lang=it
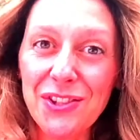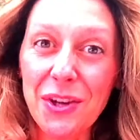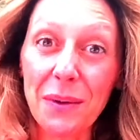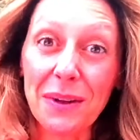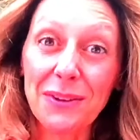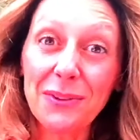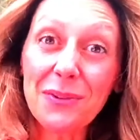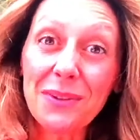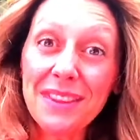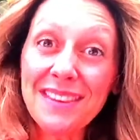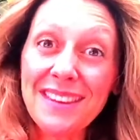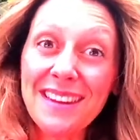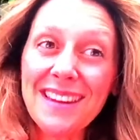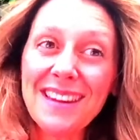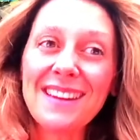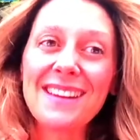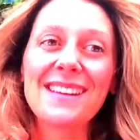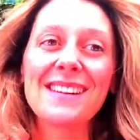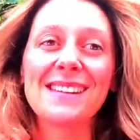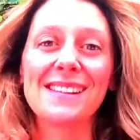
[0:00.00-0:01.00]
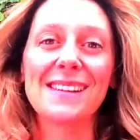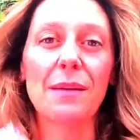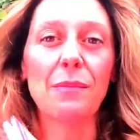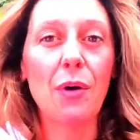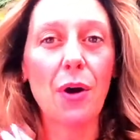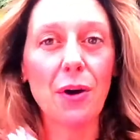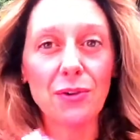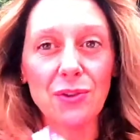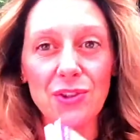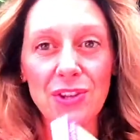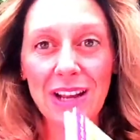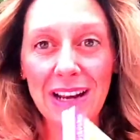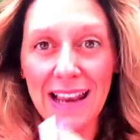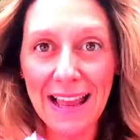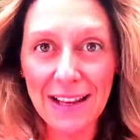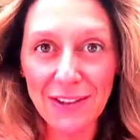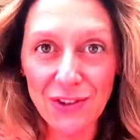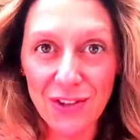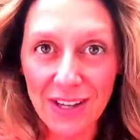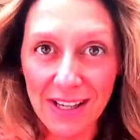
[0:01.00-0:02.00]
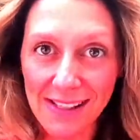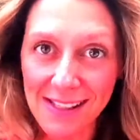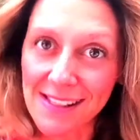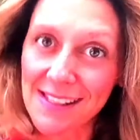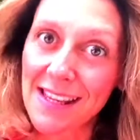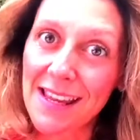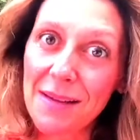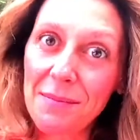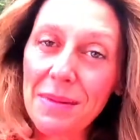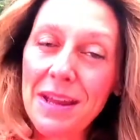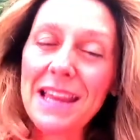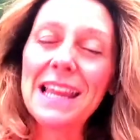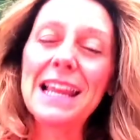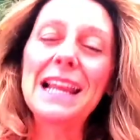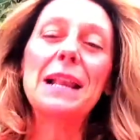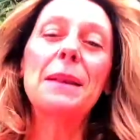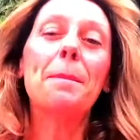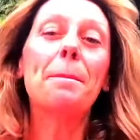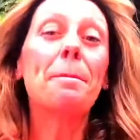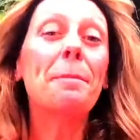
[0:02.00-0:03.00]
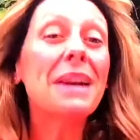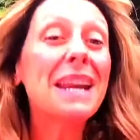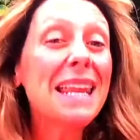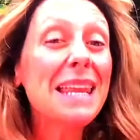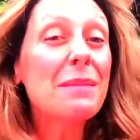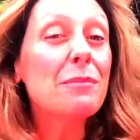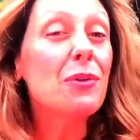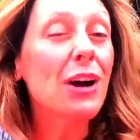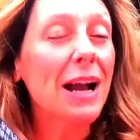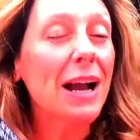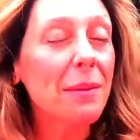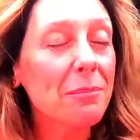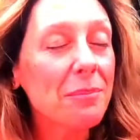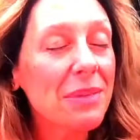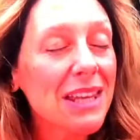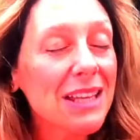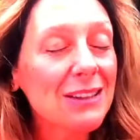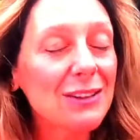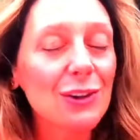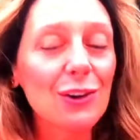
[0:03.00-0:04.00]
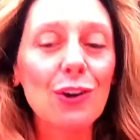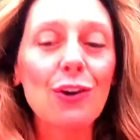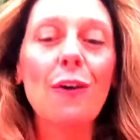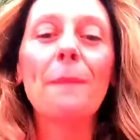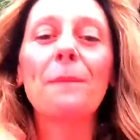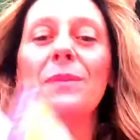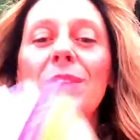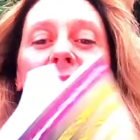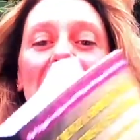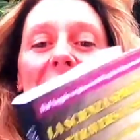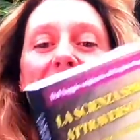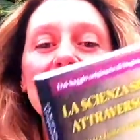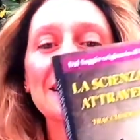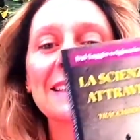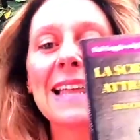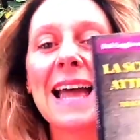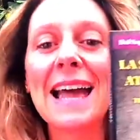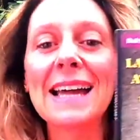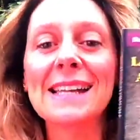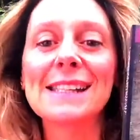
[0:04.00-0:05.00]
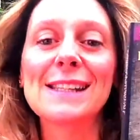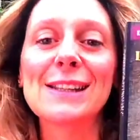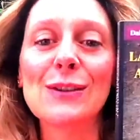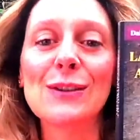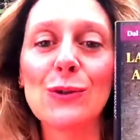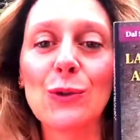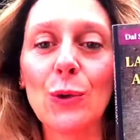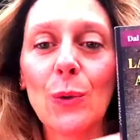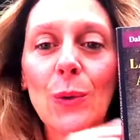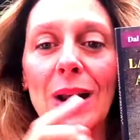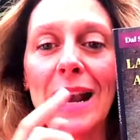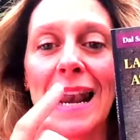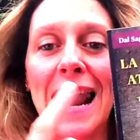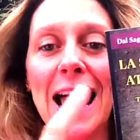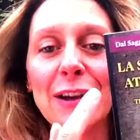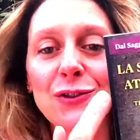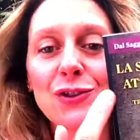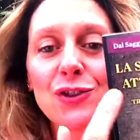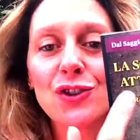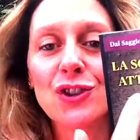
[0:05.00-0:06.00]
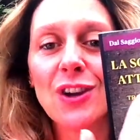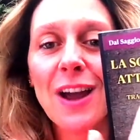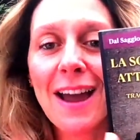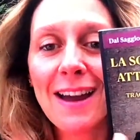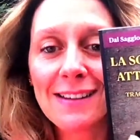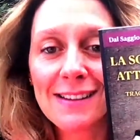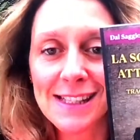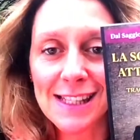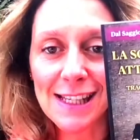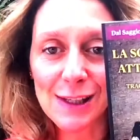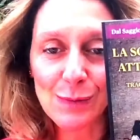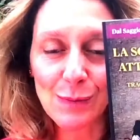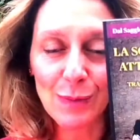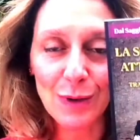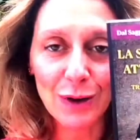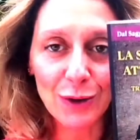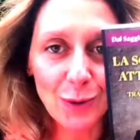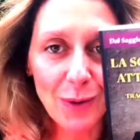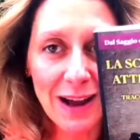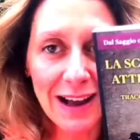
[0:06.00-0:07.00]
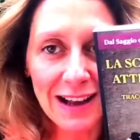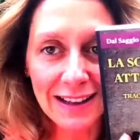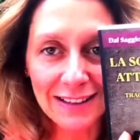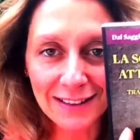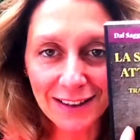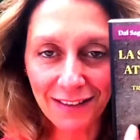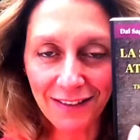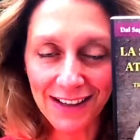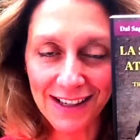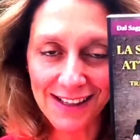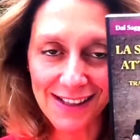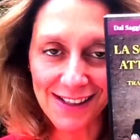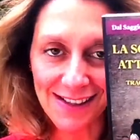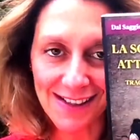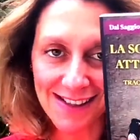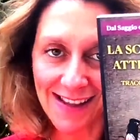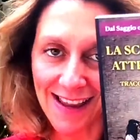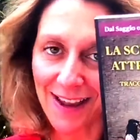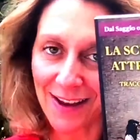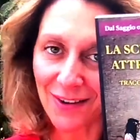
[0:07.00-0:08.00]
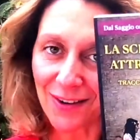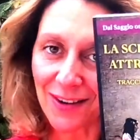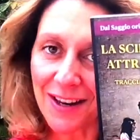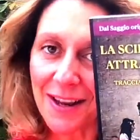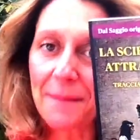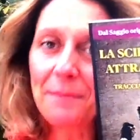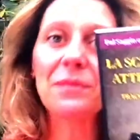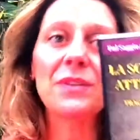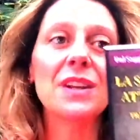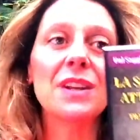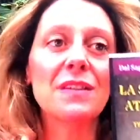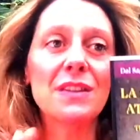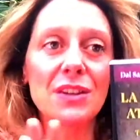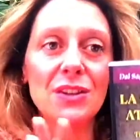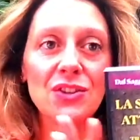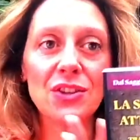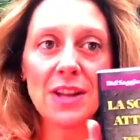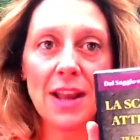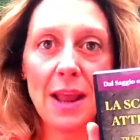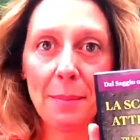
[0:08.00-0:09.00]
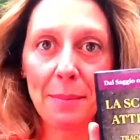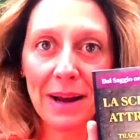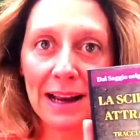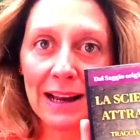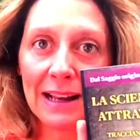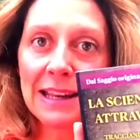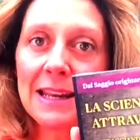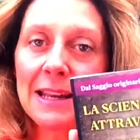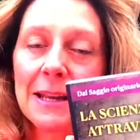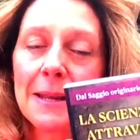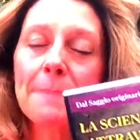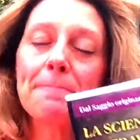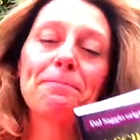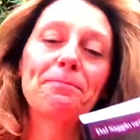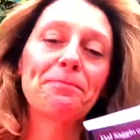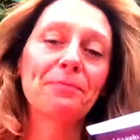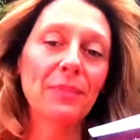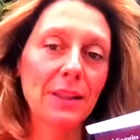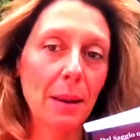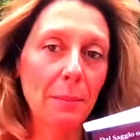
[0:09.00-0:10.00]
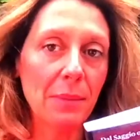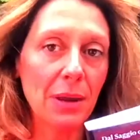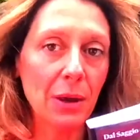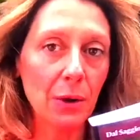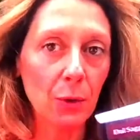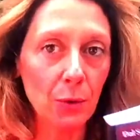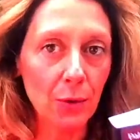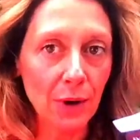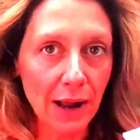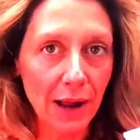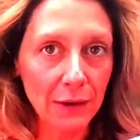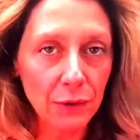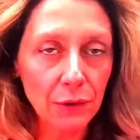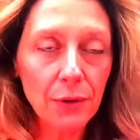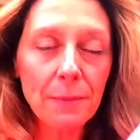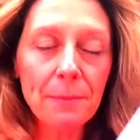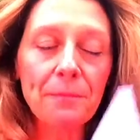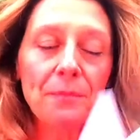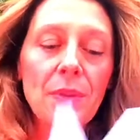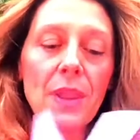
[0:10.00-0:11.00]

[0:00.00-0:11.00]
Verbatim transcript: Ciao a tutti, siamo oggi a leggere assieme il primo capitolo del testo La scienza spirituale attraverso i secoli di Virginia Paganini, da me curato,